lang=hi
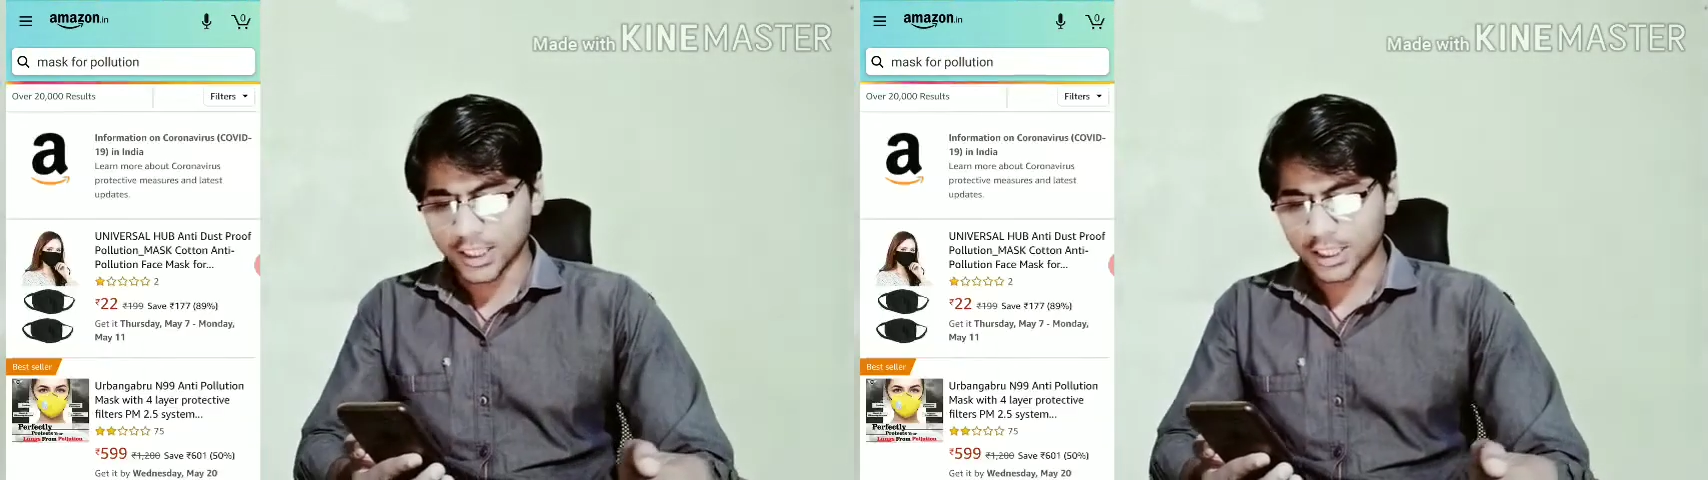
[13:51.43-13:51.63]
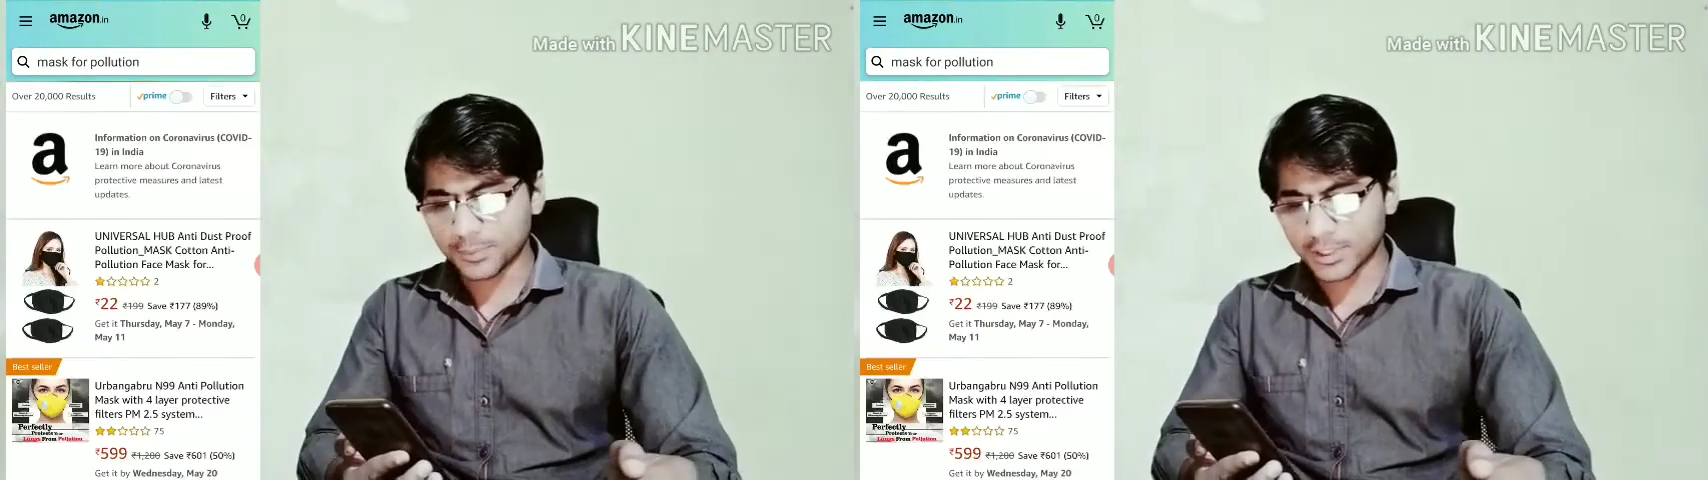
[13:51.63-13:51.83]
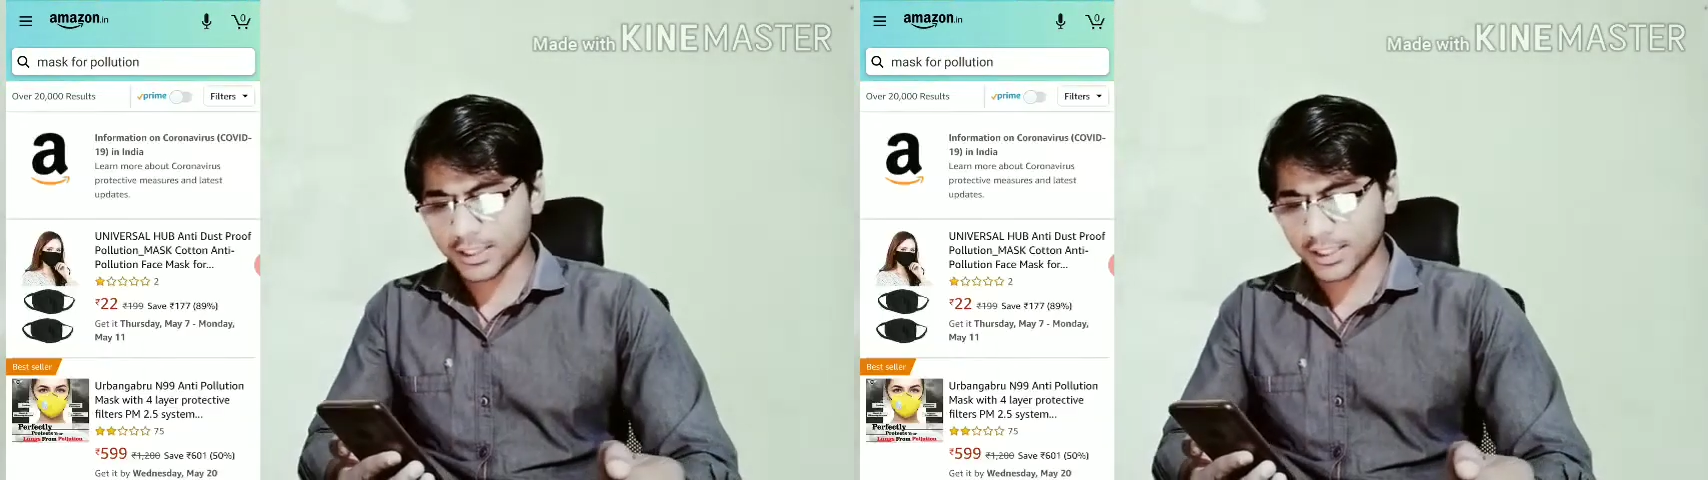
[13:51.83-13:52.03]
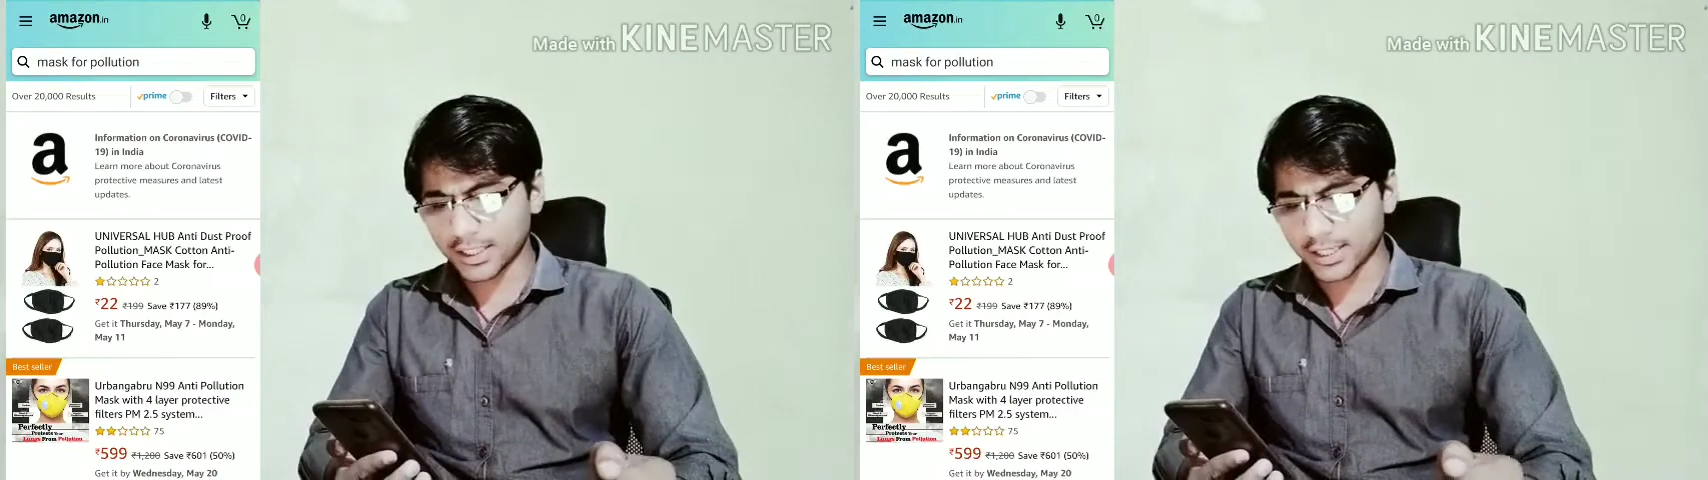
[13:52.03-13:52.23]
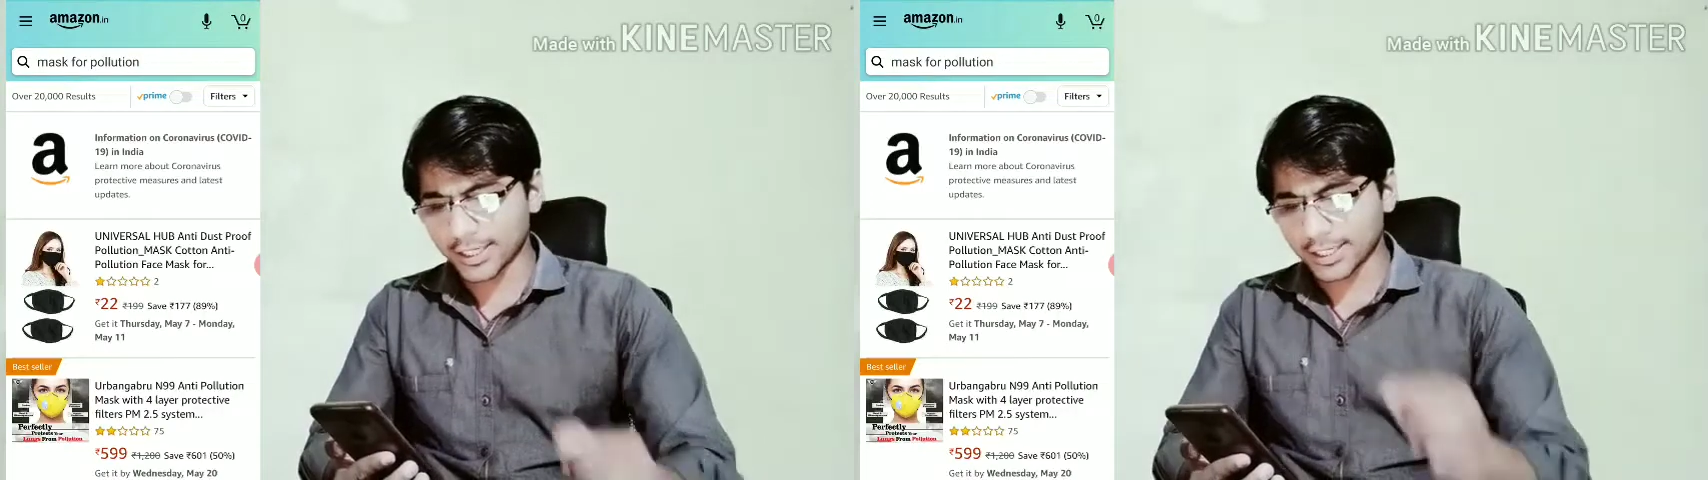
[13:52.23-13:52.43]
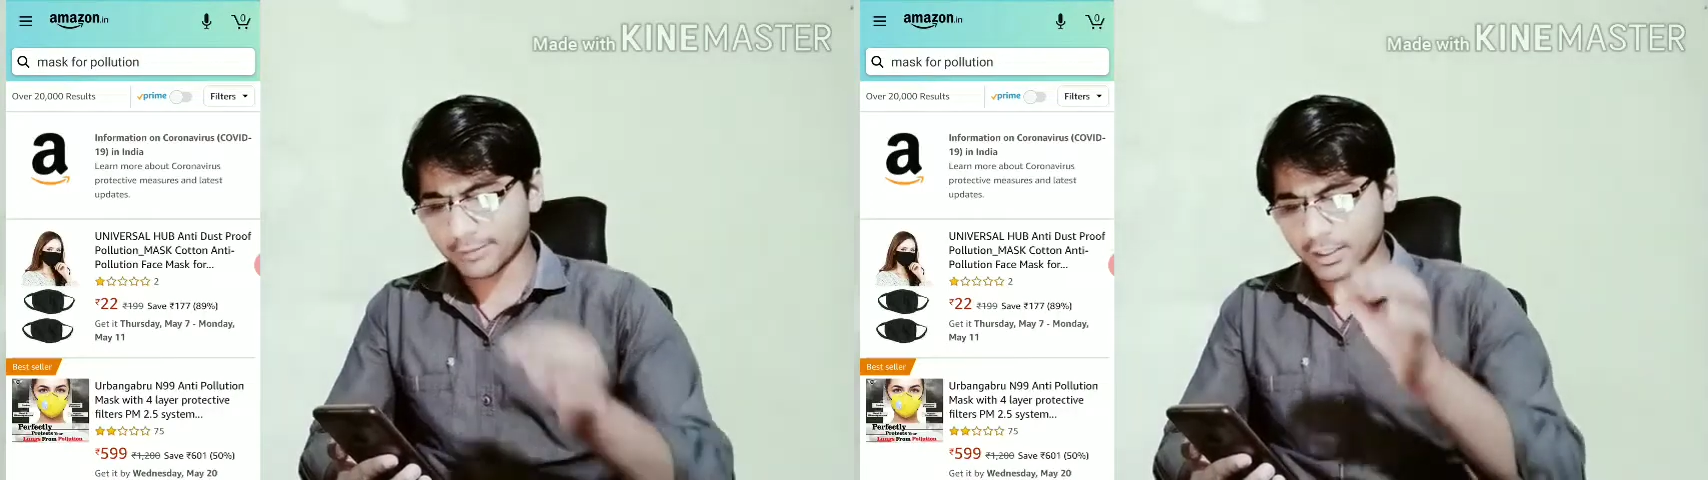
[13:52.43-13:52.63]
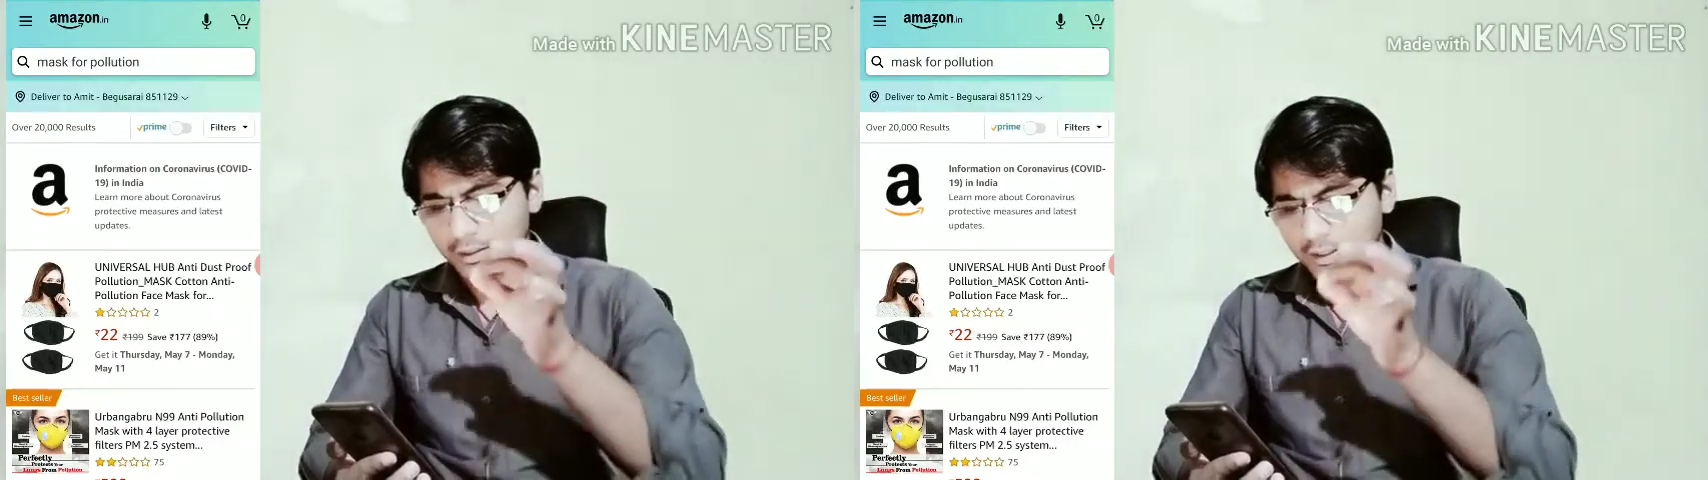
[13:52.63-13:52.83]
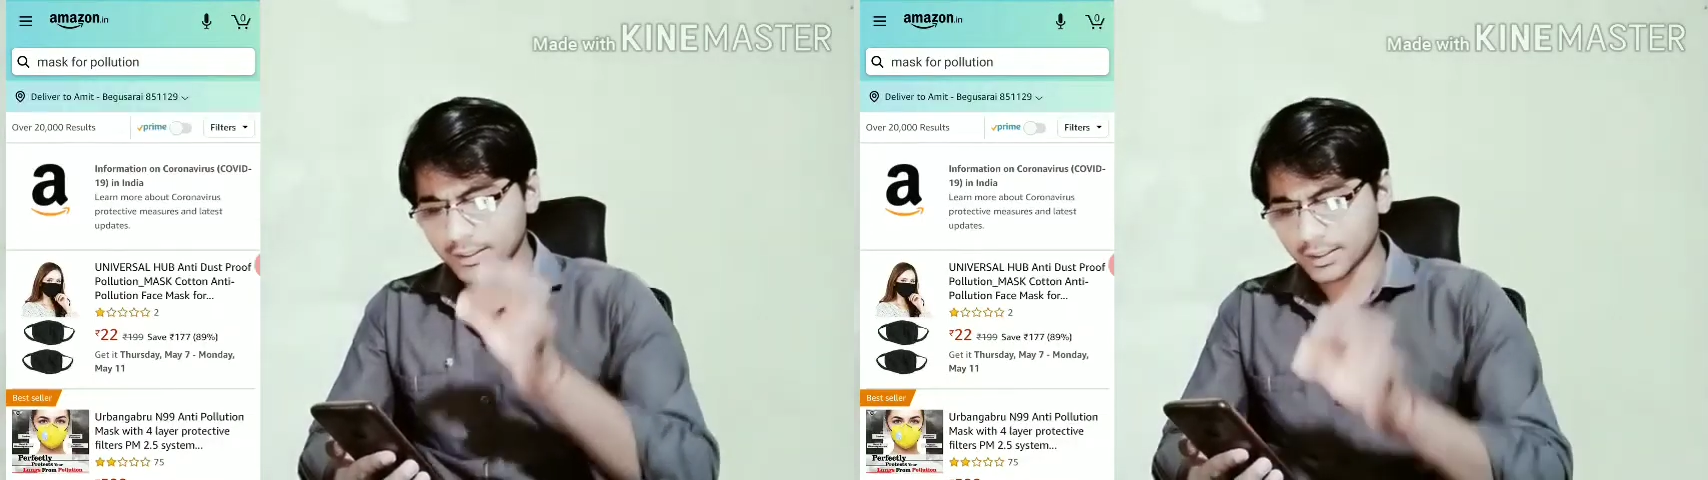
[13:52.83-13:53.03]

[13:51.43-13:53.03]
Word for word: इस पर क्लिक करने के बाद